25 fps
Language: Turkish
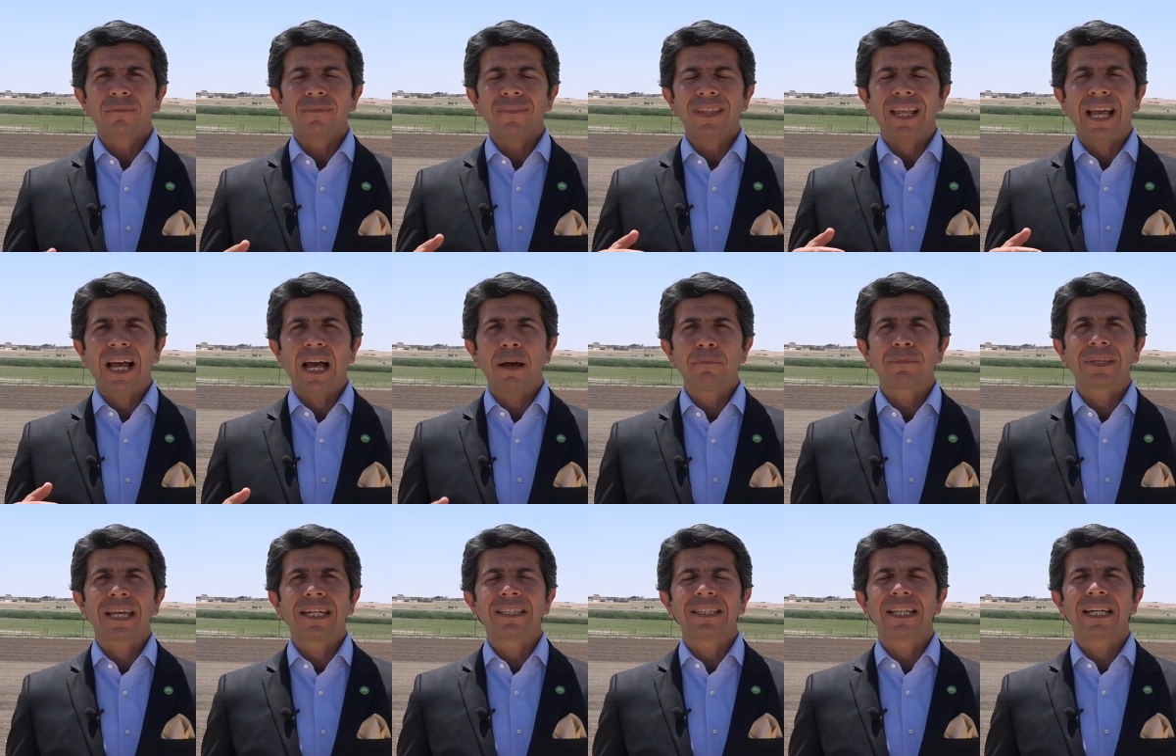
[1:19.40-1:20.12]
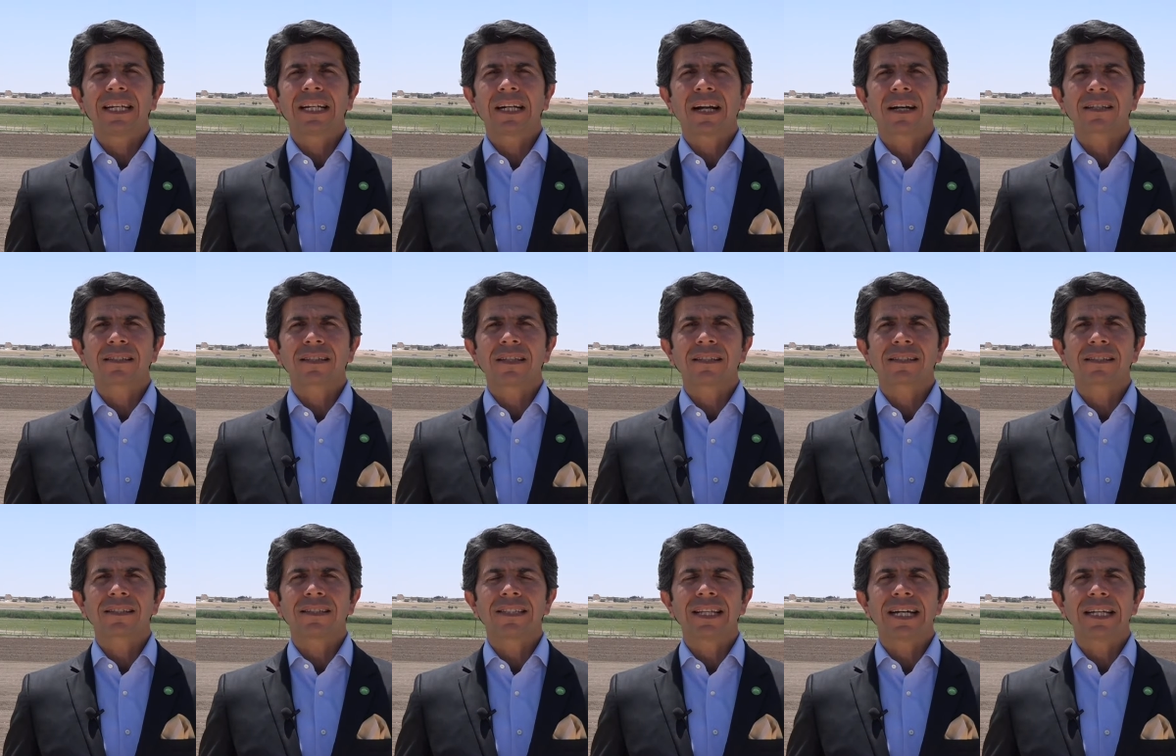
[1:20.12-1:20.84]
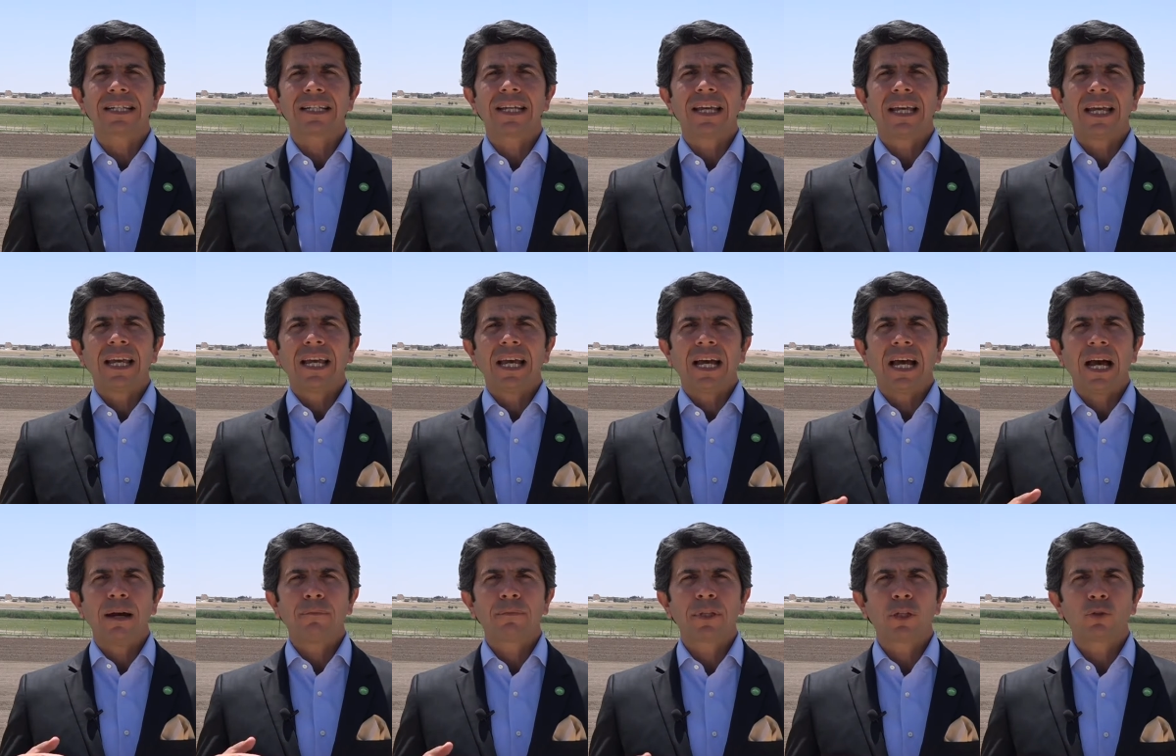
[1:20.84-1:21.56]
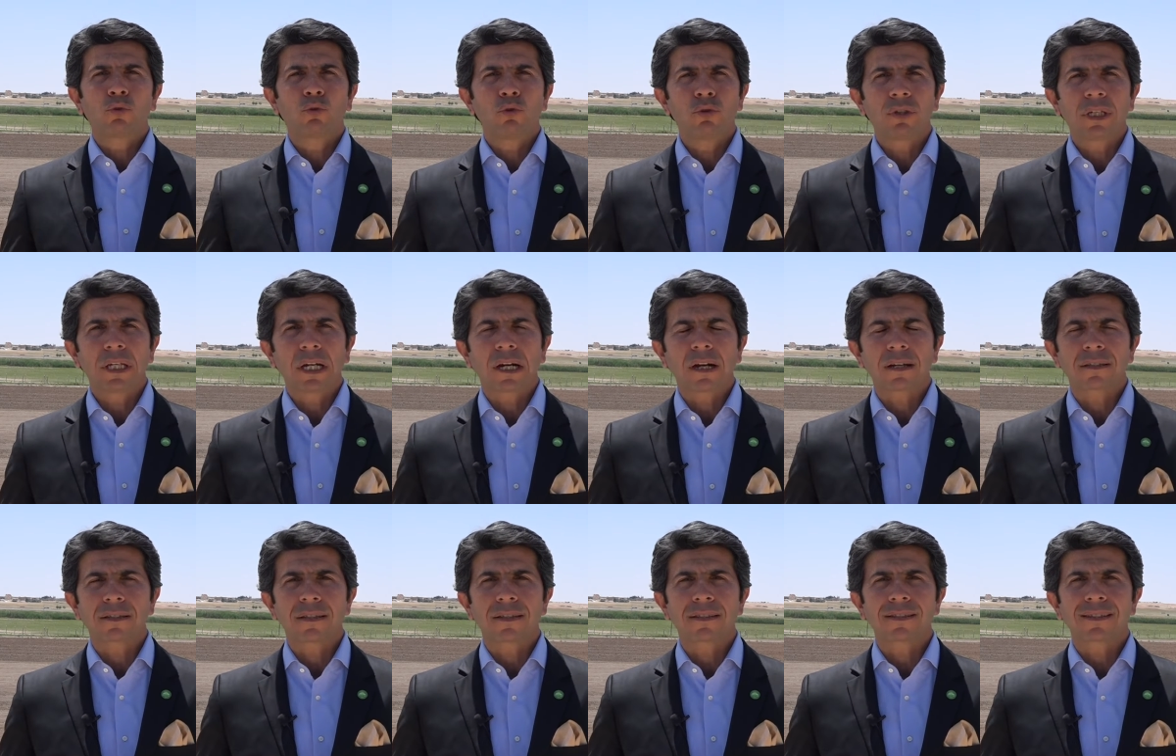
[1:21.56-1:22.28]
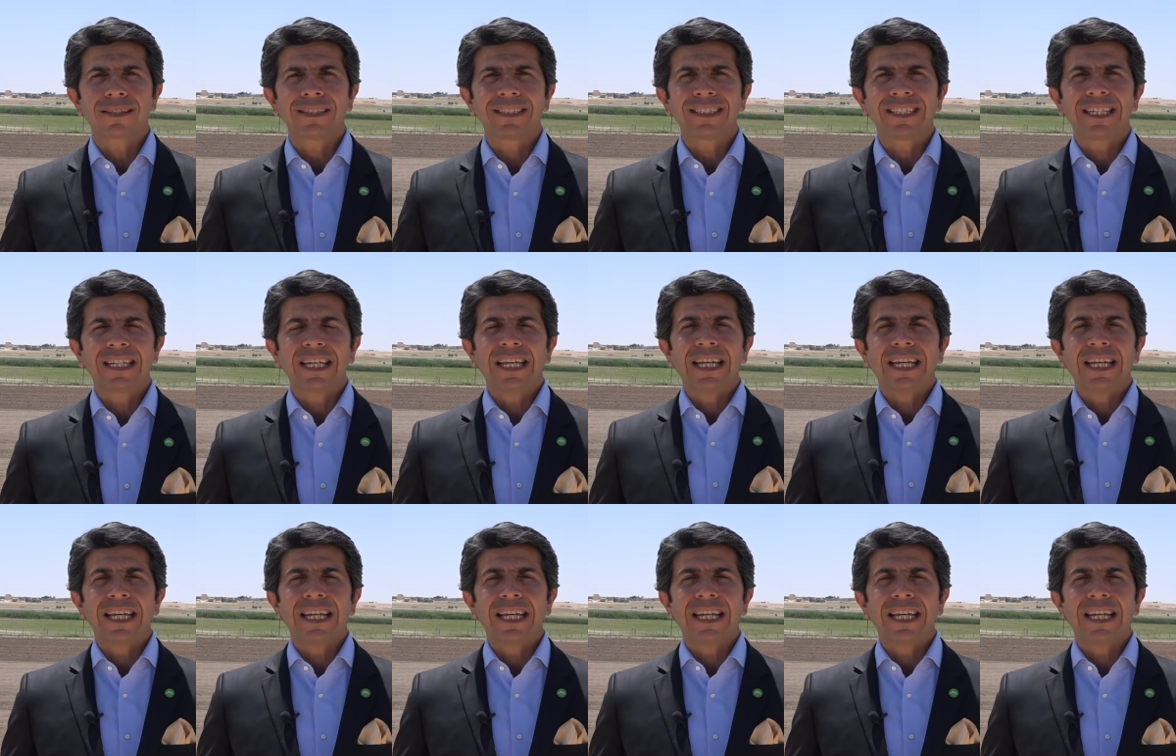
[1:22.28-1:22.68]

hem kendileri kazansınlar hem de Türkiye kazansın.